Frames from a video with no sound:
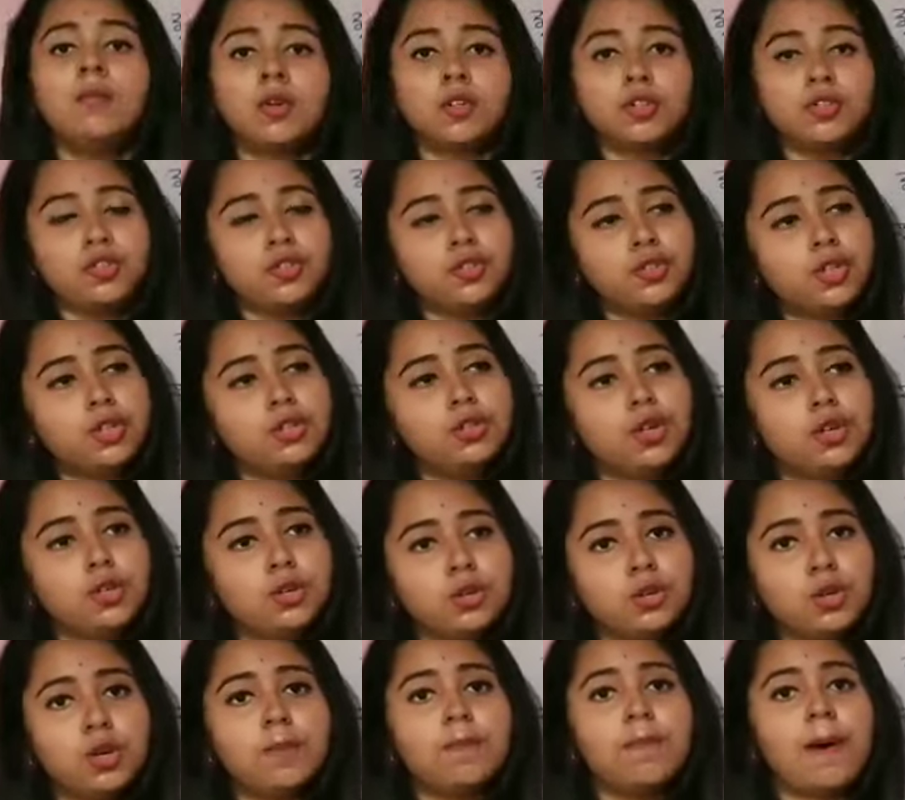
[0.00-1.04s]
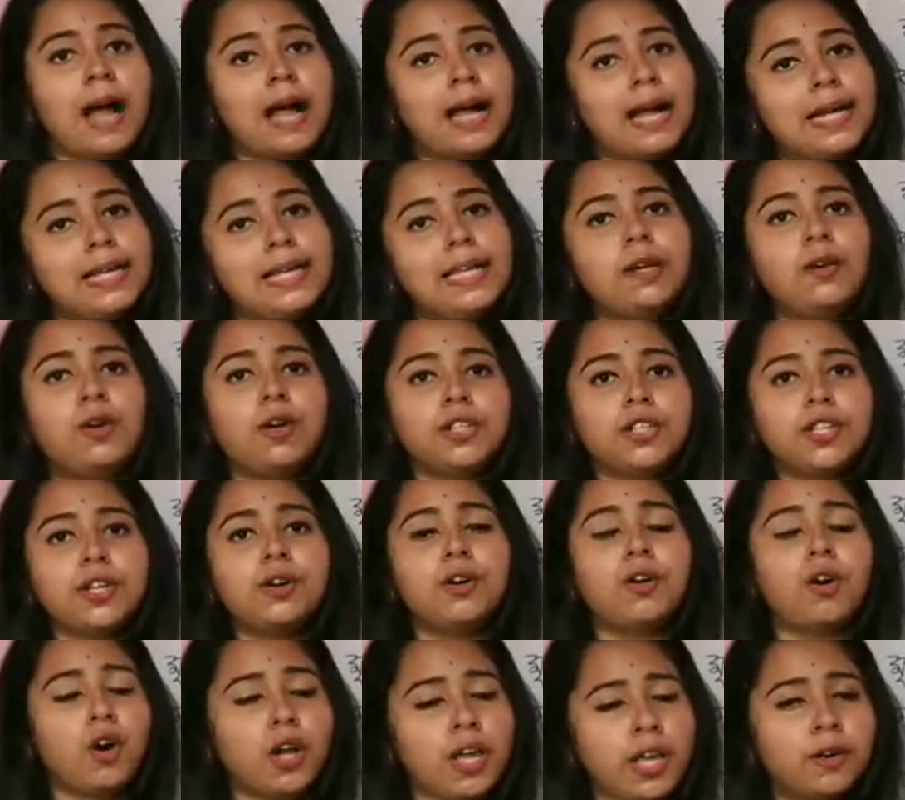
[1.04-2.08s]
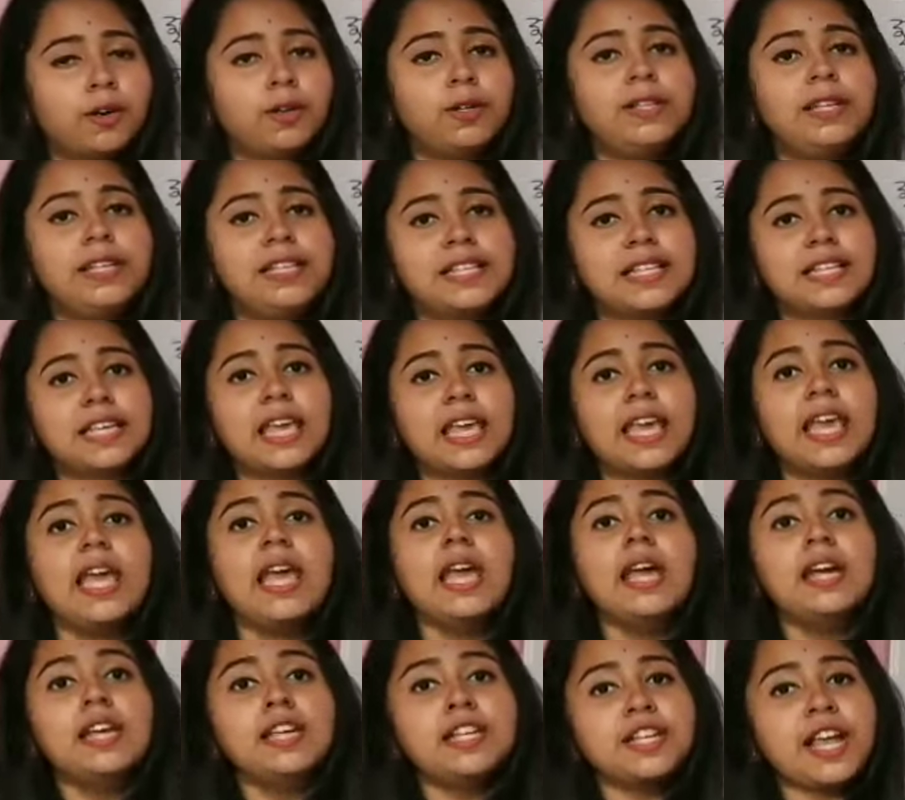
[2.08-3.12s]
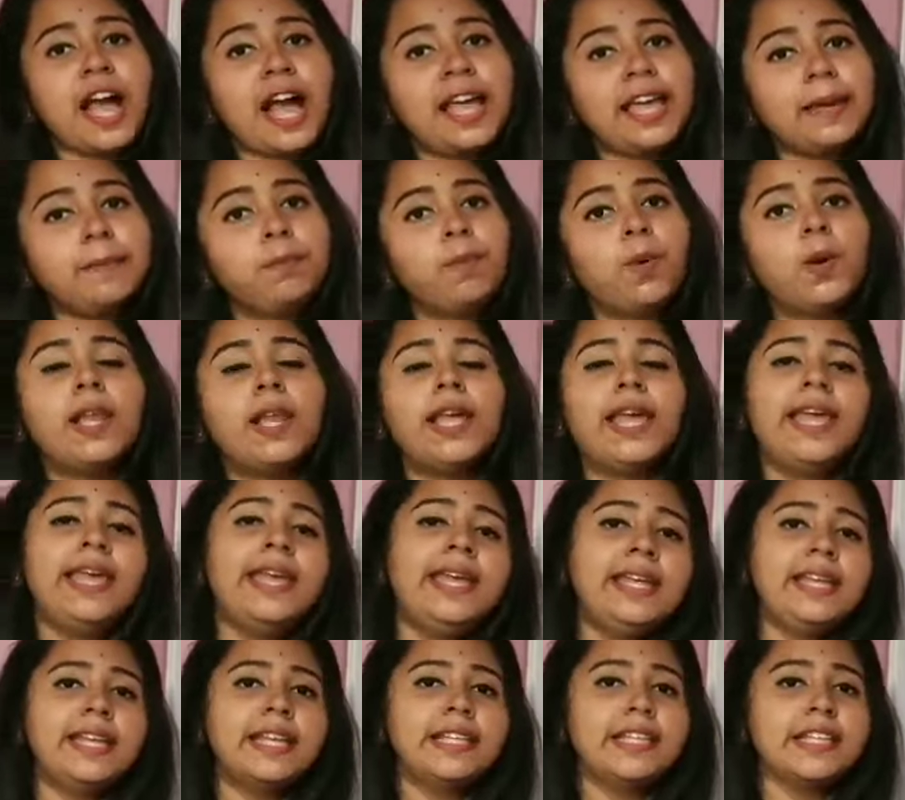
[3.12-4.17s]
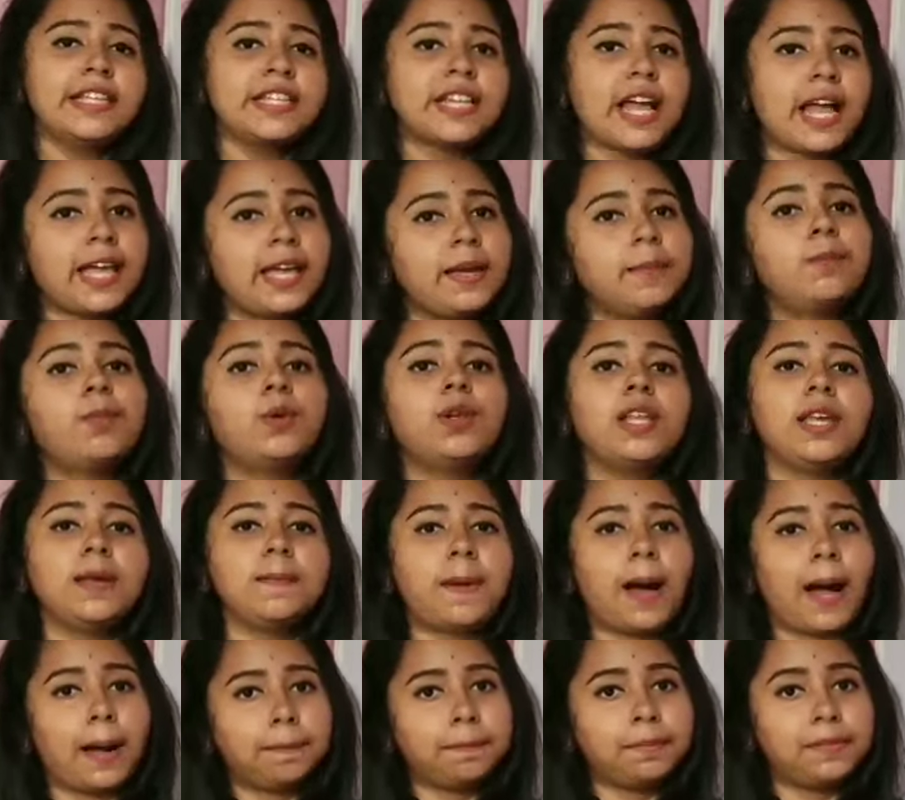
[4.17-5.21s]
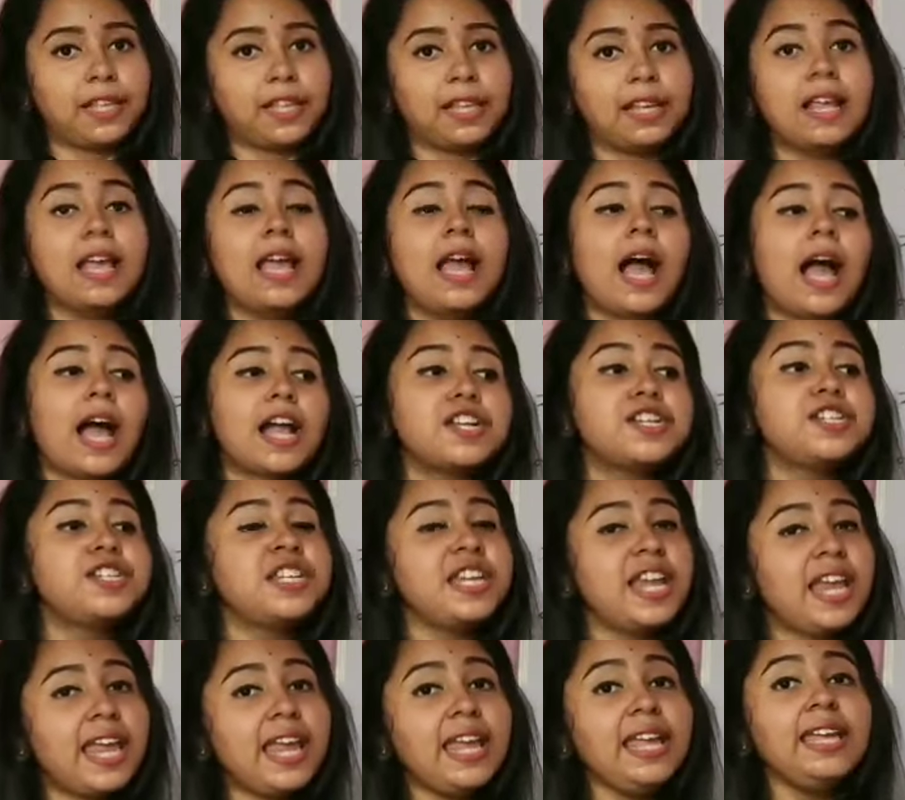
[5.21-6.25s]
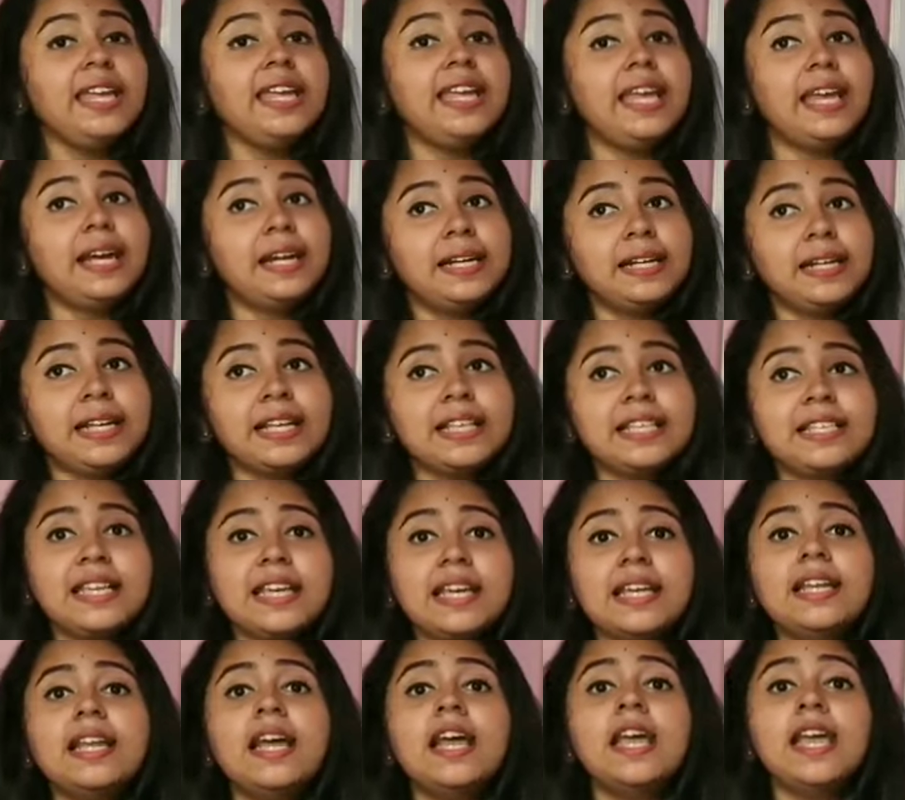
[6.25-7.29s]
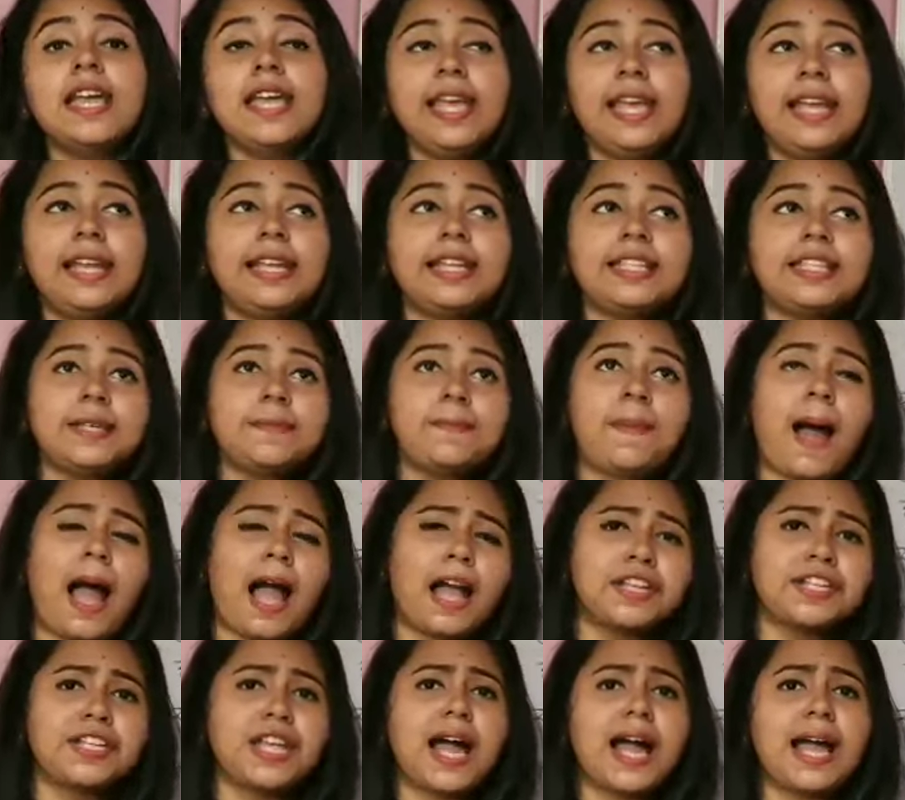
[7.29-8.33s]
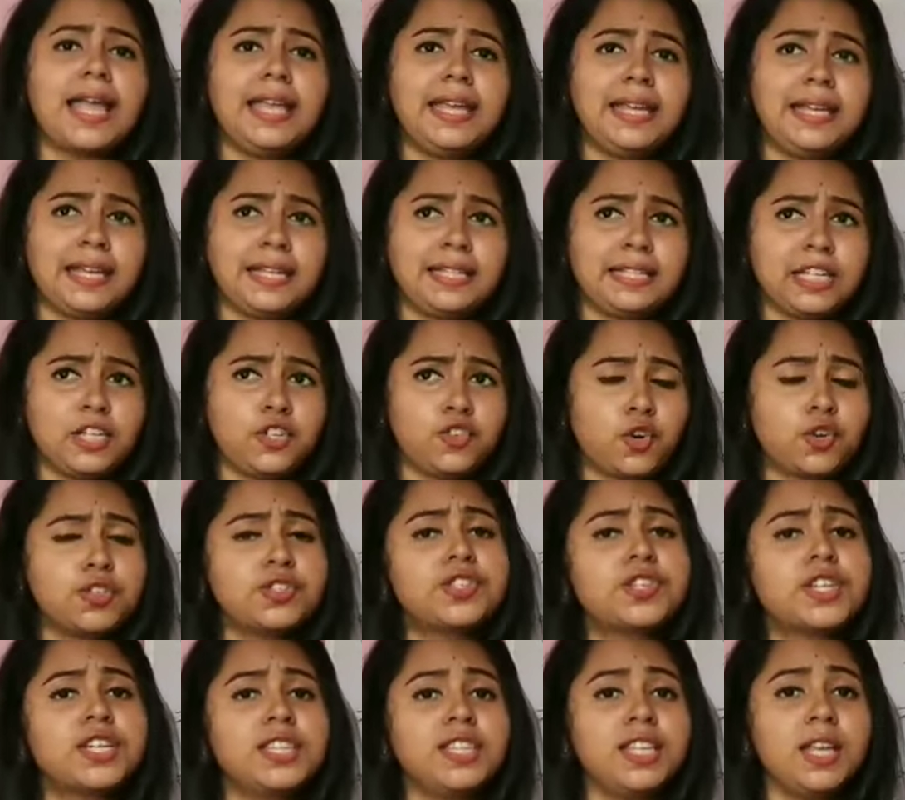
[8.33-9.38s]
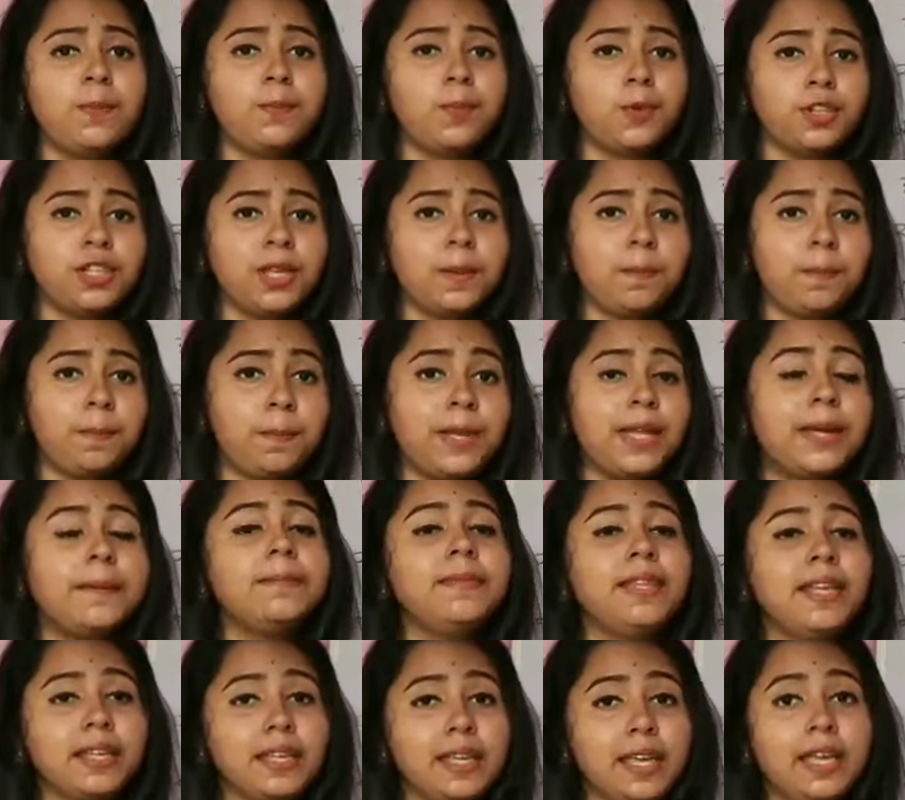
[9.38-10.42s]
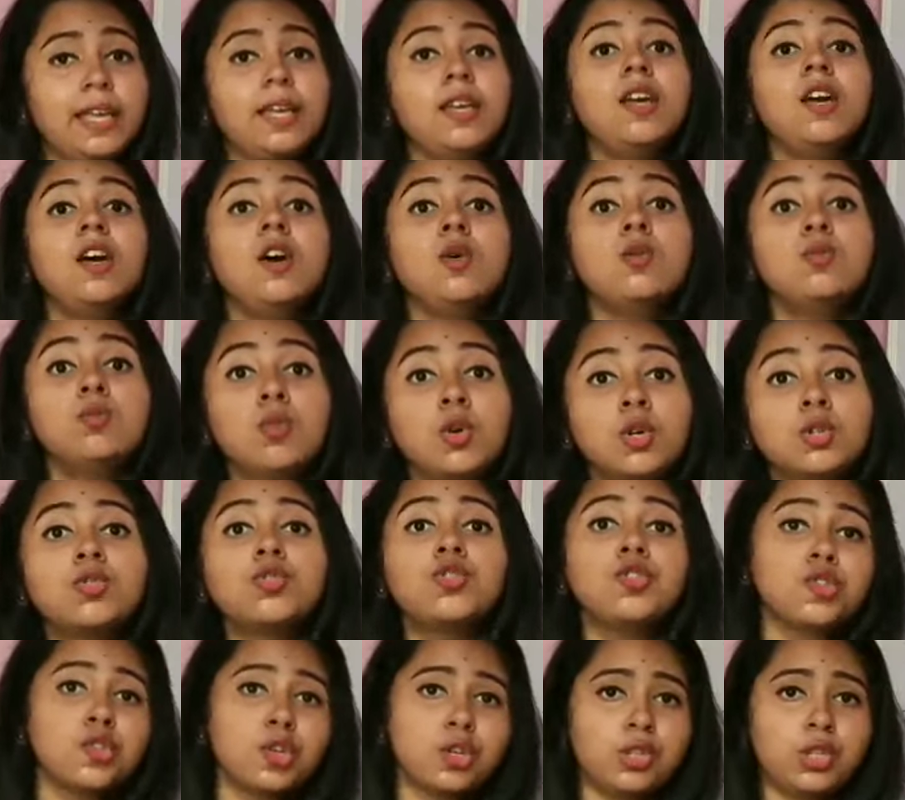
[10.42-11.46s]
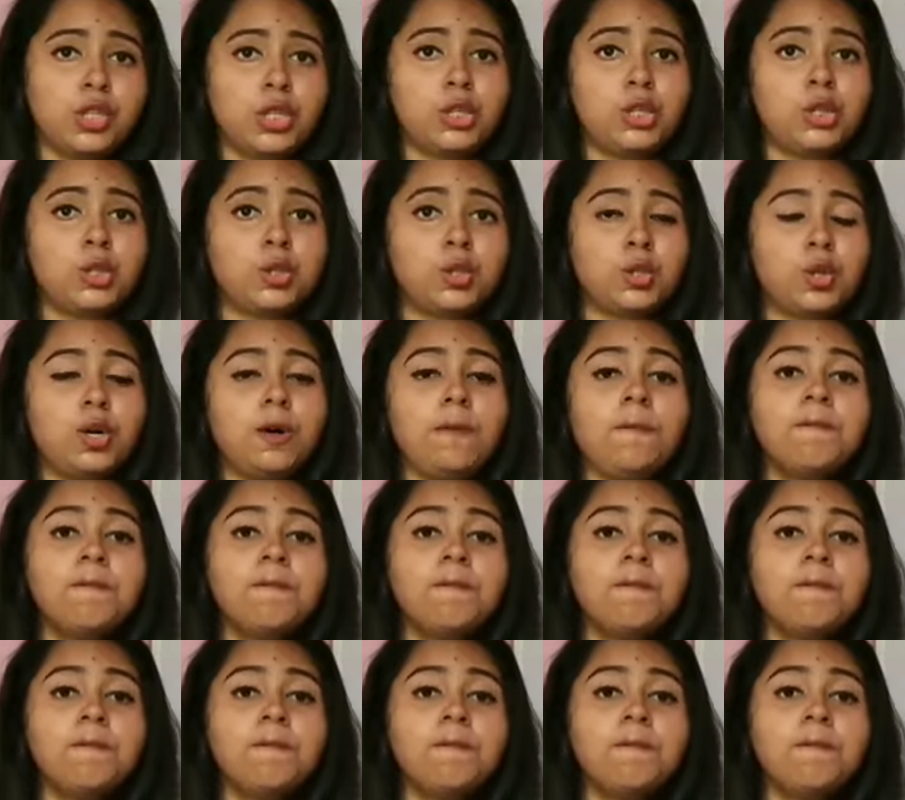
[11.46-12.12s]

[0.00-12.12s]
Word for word: মধুসূদন দত্ত বাঙালি হয়েও নিজেকে সাহেব বলেই ইংরেজি সাহেব বলেই ভাবতেন আর সেই ইংরেজের ইংরেজি ভাষা ইংরেজি সংস্কৃতির প্রতি প্রেম থেকে মধুসূদন দত্ত